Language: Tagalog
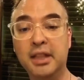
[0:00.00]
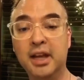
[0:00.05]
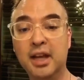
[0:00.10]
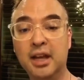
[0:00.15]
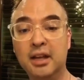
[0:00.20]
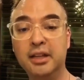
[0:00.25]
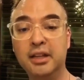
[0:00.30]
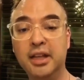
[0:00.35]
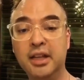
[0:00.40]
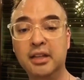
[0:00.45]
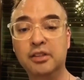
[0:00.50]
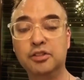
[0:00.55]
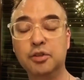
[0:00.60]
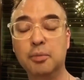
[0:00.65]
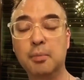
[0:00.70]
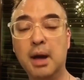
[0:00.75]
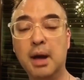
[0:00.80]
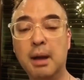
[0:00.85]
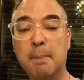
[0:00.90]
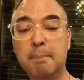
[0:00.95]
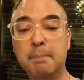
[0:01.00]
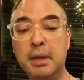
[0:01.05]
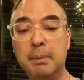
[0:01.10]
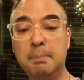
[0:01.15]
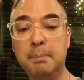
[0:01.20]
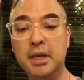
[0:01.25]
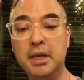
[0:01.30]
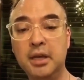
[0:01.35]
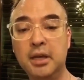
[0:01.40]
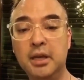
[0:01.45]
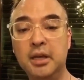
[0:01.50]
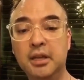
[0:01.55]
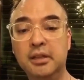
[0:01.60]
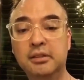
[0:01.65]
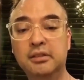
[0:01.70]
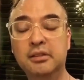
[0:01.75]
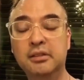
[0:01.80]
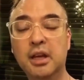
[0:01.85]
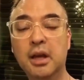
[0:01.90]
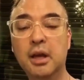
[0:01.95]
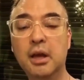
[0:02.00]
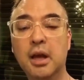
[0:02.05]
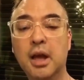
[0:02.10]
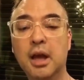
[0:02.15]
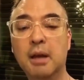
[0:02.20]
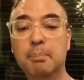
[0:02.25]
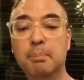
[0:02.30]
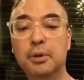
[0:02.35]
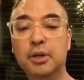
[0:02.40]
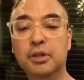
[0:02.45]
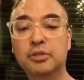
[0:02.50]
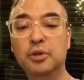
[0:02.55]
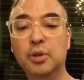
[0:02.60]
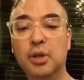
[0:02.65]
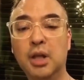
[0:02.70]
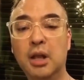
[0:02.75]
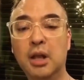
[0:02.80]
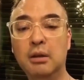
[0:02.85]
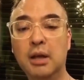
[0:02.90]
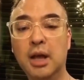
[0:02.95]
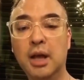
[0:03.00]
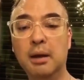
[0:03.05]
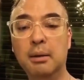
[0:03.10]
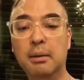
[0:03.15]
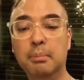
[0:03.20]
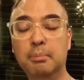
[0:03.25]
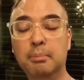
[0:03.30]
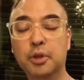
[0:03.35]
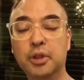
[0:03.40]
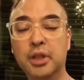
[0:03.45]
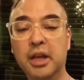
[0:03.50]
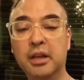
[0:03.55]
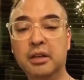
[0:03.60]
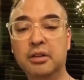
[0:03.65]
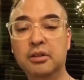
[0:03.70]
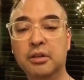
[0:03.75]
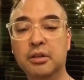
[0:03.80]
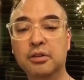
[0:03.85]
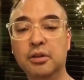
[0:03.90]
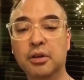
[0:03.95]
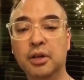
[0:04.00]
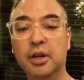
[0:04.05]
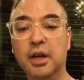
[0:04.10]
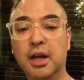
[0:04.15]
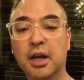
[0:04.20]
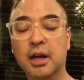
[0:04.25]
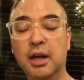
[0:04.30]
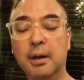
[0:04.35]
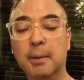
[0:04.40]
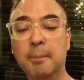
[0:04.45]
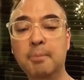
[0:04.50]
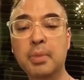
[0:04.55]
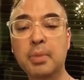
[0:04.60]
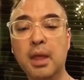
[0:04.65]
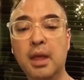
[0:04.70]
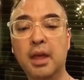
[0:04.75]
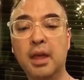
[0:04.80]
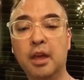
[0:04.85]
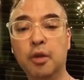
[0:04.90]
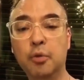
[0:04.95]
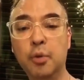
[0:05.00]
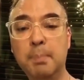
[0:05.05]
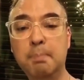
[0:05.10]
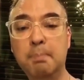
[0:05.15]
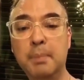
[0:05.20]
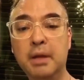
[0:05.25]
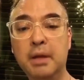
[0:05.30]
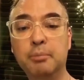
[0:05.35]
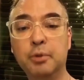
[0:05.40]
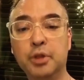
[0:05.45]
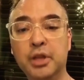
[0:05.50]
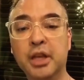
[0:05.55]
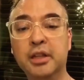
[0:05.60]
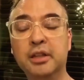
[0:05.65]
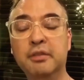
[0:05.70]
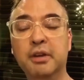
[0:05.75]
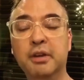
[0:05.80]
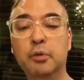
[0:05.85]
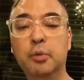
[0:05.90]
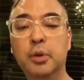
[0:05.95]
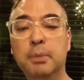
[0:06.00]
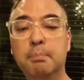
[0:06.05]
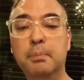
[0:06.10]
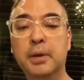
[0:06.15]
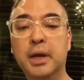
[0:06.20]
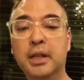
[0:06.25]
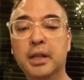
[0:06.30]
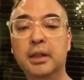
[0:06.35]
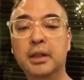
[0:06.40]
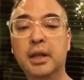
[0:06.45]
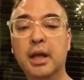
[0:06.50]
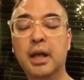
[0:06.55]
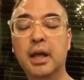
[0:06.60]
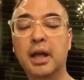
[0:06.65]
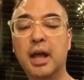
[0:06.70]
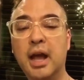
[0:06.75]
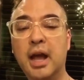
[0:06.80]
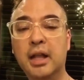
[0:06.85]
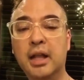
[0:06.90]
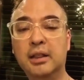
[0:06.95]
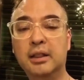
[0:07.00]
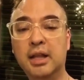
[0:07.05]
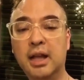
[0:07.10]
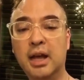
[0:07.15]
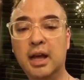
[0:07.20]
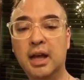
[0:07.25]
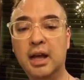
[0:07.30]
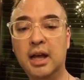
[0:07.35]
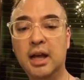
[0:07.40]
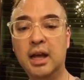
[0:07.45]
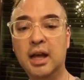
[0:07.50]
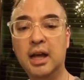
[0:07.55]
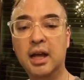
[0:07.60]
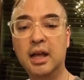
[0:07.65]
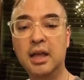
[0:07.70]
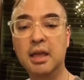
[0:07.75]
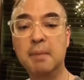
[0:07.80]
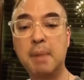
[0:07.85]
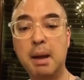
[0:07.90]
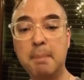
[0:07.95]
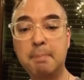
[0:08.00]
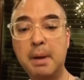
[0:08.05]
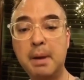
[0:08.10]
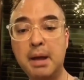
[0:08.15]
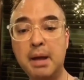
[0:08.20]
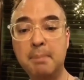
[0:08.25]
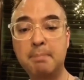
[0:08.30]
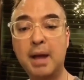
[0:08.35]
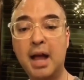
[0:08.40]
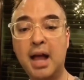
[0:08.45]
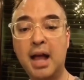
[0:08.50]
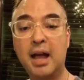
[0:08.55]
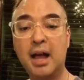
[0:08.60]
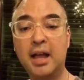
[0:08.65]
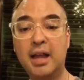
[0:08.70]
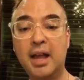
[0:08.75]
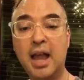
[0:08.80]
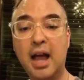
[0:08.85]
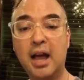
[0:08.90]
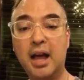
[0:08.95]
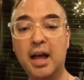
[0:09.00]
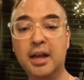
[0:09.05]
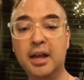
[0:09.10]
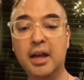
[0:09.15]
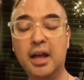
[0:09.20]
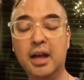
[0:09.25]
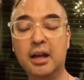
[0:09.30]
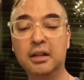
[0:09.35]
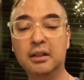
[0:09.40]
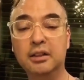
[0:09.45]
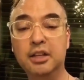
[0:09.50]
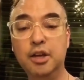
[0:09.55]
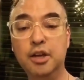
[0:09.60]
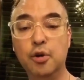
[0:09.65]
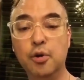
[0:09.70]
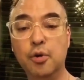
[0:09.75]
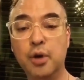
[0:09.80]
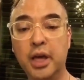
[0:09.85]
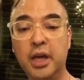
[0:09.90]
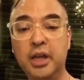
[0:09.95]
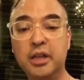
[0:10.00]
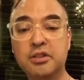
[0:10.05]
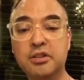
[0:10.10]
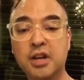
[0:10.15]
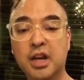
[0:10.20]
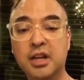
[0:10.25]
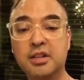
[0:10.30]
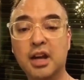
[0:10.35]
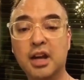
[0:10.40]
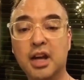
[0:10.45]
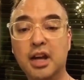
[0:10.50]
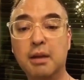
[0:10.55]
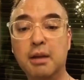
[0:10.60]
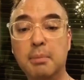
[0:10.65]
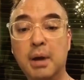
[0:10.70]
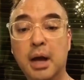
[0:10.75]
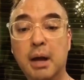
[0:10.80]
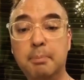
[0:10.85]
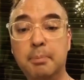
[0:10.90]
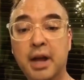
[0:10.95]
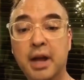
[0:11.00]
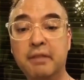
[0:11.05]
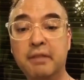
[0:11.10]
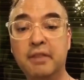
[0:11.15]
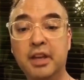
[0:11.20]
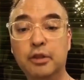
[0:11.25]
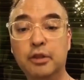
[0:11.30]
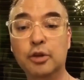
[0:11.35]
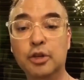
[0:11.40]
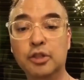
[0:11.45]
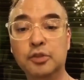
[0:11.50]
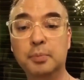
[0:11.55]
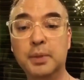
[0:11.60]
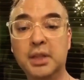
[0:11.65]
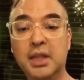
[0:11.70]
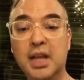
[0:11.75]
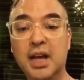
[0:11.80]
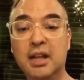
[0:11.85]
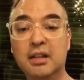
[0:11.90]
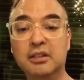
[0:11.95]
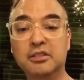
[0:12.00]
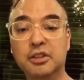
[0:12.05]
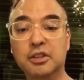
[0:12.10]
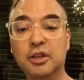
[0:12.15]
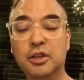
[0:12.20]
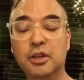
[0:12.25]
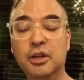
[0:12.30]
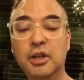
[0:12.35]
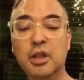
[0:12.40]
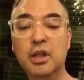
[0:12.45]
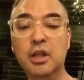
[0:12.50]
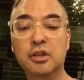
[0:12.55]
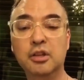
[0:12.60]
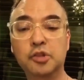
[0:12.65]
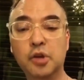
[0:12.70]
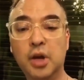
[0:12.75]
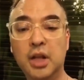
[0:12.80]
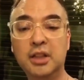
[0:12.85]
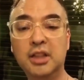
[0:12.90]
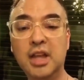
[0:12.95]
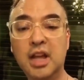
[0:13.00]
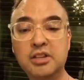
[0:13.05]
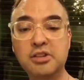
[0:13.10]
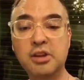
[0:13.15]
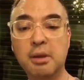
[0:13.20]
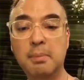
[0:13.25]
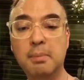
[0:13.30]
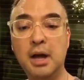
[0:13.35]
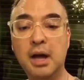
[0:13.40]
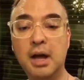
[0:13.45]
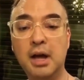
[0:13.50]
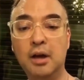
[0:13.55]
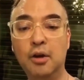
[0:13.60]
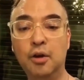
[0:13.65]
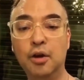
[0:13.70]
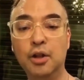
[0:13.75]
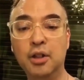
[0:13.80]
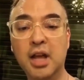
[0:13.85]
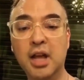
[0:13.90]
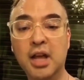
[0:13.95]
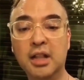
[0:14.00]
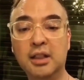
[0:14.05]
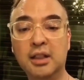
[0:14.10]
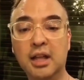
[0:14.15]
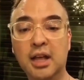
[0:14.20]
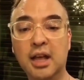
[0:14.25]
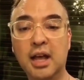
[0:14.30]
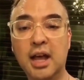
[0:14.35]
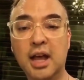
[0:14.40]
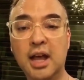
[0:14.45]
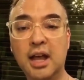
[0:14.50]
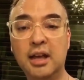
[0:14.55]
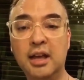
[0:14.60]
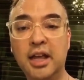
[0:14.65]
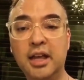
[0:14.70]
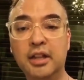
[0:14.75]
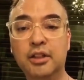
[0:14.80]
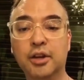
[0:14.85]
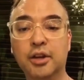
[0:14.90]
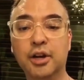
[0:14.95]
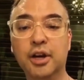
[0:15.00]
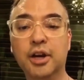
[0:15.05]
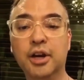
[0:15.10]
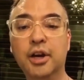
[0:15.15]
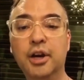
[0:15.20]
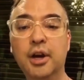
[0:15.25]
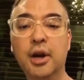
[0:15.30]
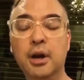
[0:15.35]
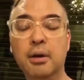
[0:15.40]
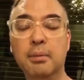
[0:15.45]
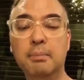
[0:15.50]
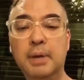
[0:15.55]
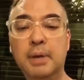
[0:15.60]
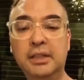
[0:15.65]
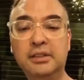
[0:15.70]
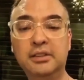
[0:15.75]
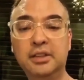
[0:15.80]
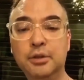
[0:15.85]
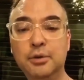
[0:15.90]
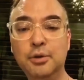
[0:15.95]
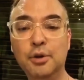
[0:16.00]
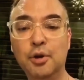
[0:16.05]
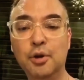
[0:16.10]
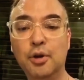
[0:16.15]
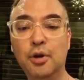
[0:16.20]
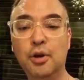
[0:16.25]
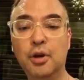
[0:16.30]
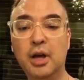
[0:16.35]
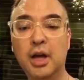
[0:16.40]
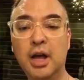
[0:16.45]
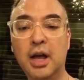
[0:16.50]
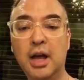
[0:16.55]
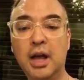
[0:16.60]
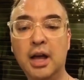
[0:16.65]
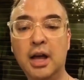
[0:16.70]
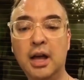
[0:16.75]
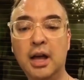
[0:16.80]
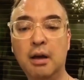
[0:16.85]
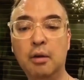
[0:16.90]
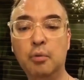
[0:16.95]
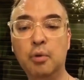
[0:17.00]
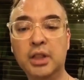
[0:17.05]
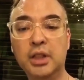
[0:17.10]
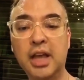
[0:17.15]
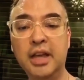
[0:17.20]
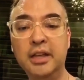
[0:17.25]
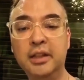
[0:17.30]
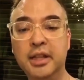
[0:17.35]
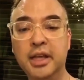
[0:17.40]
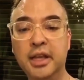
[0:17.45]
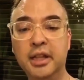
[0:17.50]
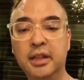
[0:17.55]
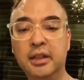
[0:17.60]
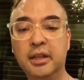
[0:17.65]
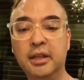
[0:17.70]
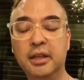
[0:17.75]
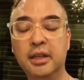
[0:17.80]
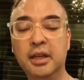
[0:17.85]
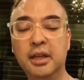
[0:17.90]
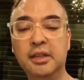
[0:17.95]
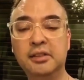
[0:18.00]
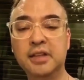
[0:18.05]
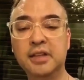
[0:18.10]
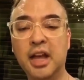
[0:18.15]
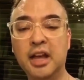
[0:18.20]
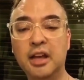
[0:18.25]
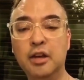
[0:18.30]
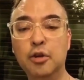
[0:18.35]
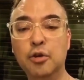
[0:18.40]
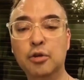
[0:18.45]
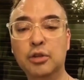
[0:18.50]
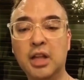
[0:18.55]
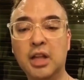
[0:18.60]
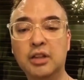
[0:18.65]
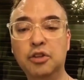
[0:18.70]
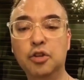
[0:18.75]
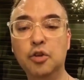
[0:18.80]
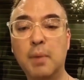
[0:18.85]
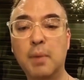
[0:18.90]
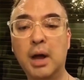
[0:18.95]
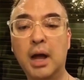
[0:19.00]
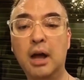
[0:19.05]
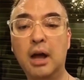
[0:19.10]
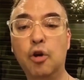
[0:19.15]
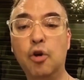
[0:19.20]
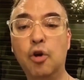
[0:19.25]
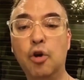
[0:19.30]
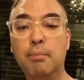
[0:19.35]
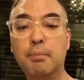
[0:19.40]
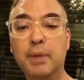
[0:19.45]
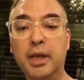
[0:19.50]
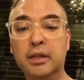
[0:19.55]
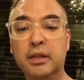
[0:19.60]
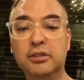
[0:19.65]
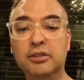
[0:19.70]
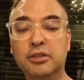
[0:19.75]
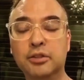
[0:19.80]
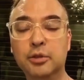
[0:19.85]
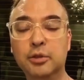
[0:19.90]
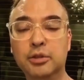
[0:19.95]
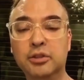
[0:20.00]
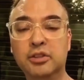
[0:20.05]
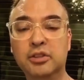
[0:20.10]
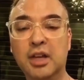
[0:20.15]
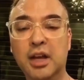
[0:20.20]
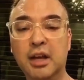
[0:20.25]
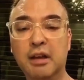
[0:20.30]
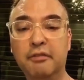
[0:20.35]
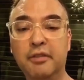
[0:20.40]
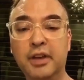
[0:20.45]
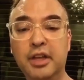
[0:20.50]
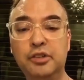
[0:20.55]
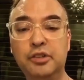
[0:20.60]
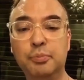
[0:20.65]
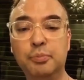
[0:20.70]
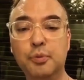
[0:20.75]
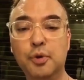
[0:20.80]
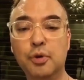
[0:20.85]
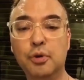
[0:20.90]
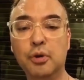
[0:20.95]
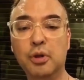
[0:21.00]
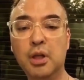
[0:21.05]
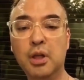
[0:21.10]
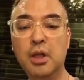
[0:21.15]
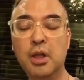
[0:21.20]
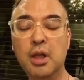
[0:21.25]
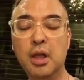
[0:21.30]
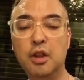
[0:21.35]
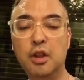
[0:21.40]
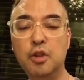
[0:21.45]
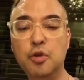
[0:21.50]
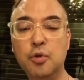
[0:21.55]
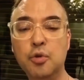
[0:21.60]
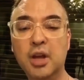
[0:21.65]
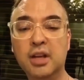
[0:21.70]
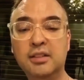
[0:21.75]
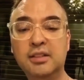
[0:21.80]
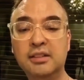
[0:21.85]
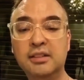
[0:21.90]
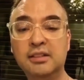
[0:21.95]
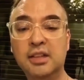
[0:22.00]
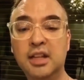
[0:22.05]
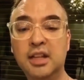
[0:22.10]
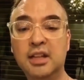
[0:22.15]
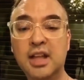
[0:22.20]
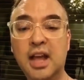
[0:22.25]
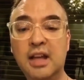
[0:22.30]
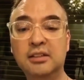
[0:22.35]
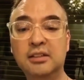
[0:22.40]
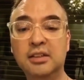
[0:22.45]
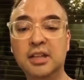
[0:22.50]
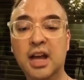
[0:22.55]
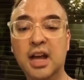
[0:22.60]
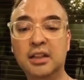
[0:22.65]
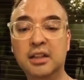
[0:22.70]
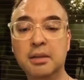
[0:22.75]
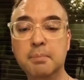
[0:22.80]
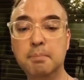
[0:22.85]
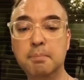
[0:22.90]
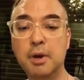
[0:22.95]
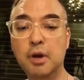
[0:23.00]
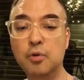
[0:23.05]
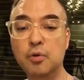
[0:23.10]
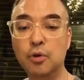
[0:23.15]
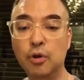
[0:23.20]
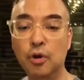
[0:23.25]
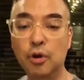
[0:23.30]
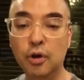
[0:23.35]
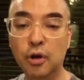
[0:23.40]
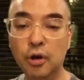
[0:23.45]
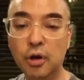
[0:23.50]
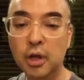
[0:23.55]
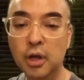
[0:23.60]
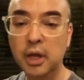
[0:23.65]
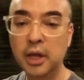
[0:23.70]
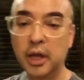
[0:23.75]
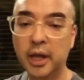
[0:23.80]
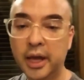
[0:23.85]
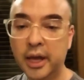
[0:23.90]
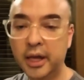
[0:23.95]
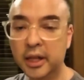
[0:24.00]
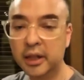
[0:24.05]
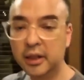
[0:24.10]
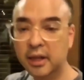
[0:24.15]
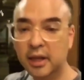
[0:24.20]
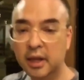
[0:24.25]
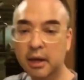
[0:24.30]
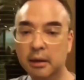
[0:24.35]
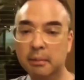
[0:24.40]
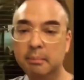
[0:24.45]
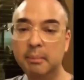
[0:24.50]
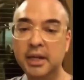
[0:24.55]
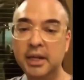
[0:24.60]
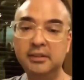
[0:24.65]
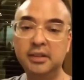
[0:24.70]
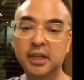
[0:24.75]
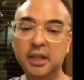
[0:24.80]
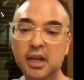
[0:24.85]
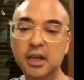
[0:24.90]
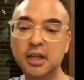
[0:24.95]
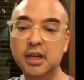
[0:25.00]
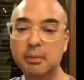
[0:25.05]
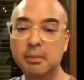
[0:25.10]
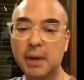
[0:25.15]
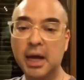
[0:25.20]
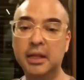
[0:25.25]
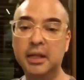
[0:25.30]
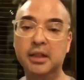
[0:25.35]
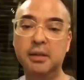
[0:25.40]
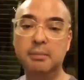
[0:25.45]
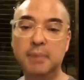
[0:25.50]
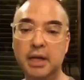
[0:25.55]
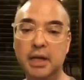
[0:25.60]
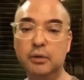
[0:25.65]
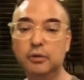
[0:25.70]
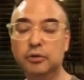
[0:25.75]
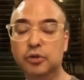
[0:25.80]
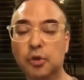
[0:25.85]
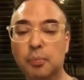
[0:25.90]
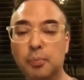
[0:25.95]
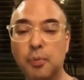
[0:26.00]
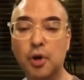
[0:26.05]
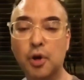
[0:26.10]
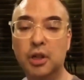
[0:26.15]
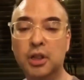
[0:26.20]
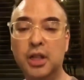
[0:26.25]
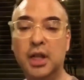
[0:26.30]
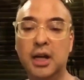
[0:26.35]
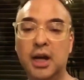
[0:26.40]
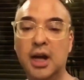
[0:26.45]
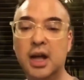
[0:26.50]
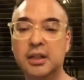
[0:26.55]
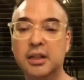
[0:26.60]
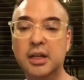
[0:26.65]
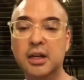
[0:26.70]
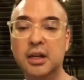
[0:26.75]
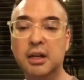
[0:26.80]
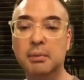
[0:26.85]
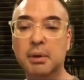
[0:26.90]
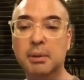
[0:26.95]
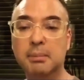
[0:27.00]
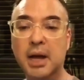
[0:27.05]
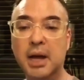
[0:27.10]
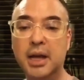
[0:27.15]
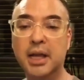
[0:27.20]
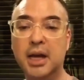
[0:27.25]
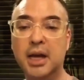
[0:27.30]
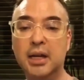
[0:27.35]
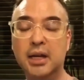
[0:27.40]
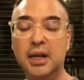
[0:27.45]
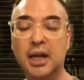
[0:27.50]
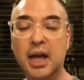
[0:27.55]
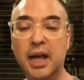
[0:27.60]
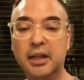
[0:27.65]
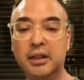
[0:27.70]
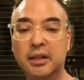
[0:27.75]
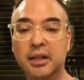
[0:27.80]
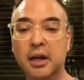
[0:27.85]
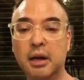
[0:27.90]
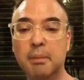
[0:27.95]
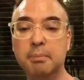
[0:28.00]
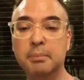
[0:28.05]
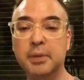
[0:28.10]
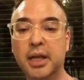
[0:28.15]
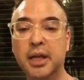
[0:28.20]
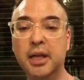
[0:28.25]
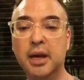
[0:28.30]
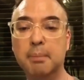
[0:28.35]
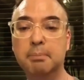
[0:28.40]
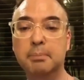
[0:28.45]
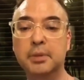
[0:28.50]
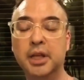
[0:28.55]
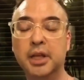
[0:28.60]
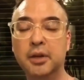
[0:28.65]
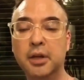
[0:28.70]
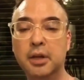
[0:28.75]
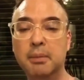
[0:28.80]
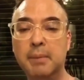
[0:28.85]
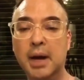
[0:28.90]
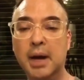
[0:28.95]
needs, yung mga PPEs, uh, personal uh, protection uh, equipment, protective equipment, at uh, iba pang pangangailangan ng DOH at saka ng mga private hospitals. No? So I'll touch about, uh, on that uh, later. But siguro uh, what I did is I looked at yung mga comments dun sa Facebook nung nagsasalita si ating Pangulo. And uh, basically naman, di ba, yung suporta ng ating kababayan, kahit hirap na hirap na yung iba,